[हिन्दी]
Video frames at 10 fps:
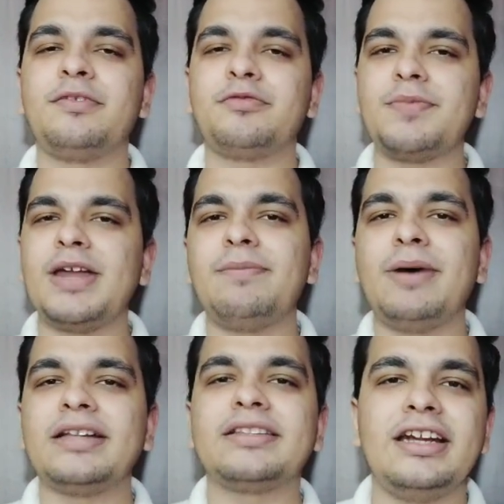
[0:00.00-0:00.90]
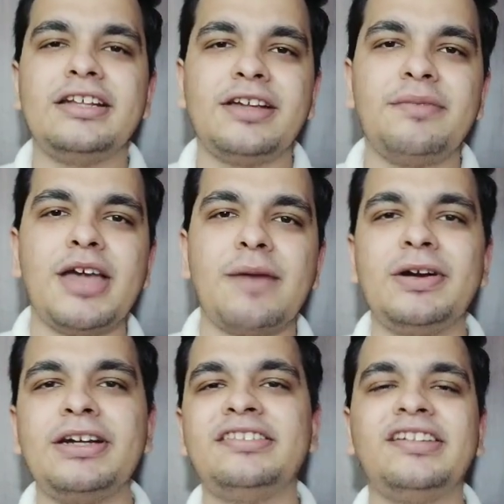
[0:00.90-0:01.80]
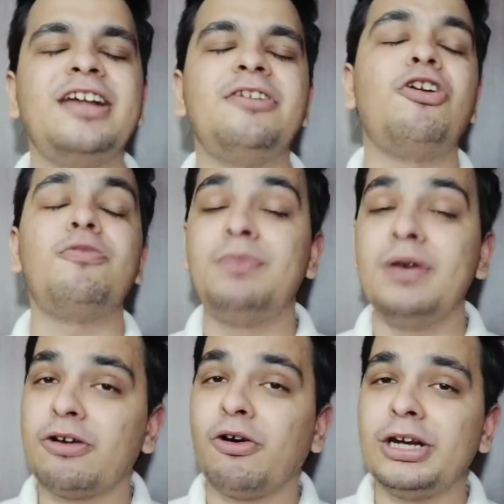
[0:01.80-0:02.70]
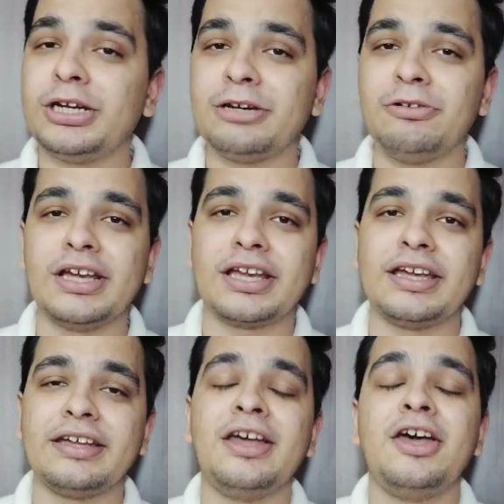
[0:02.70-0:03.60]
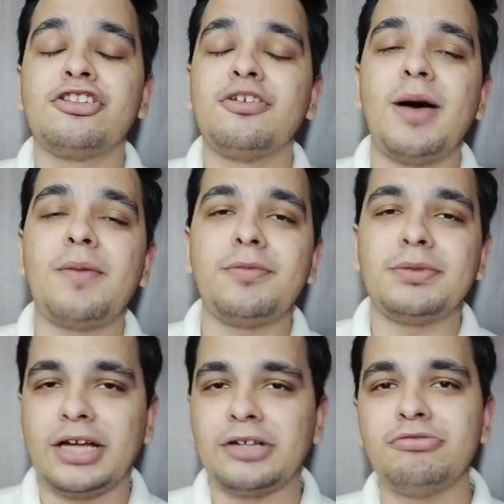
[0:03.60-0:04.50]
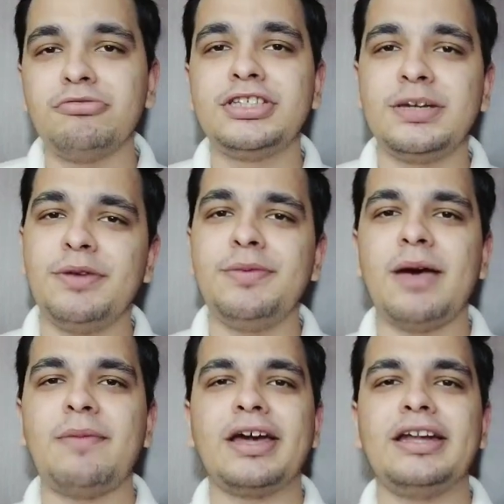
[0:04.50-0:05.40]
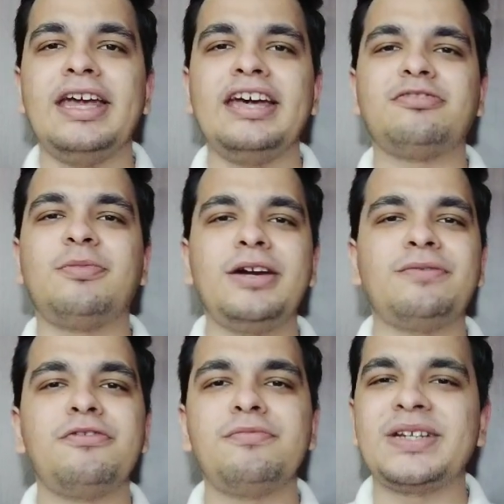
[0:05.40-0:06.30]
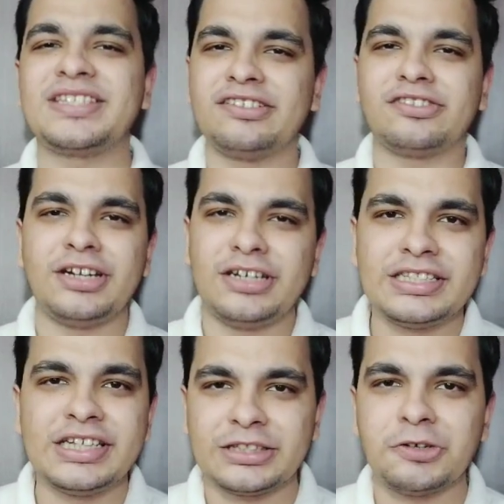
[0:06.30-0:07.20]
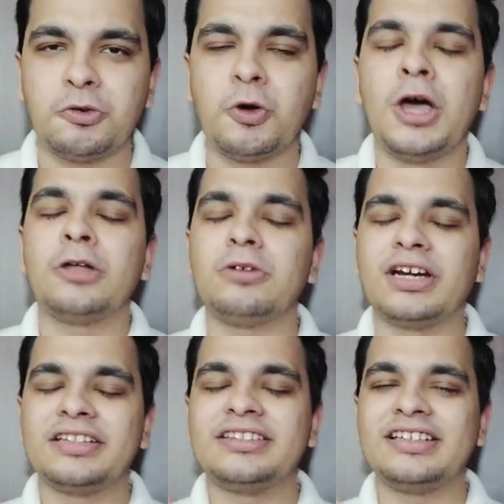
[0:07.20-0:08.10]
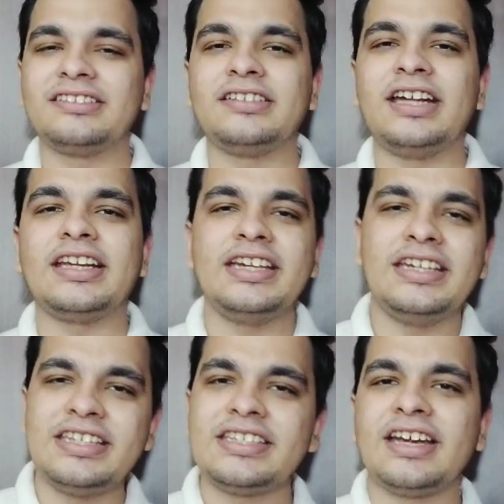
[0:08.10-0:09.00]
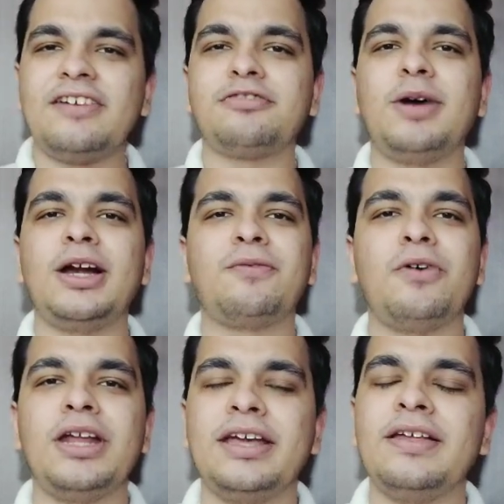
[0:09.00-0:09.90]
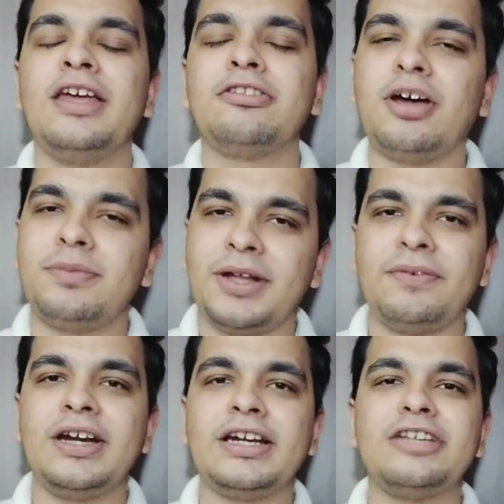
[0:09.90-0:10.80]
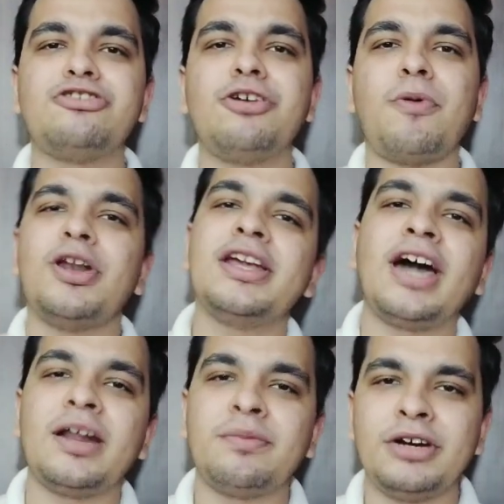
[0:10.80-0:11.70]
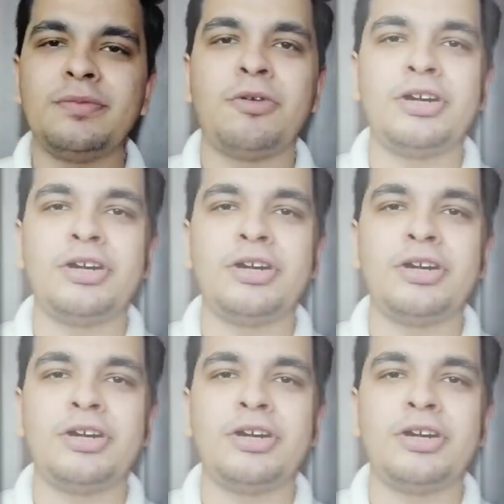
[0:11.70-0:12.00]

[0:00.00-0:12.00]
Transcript: सबसे पहले बात कर लेते हैं हम यहाँ पर डिजाइन और बिल्ड क्वालिटी को लेके तो मैं आपको बता दू जब भी आप अगर नया स्मार्टफोन परचेस करने जाते हो तो अगर दस के नीचे का स्मार्टफोन है तो आप डेफिनेटली जो है पॉलीकार्बोनेट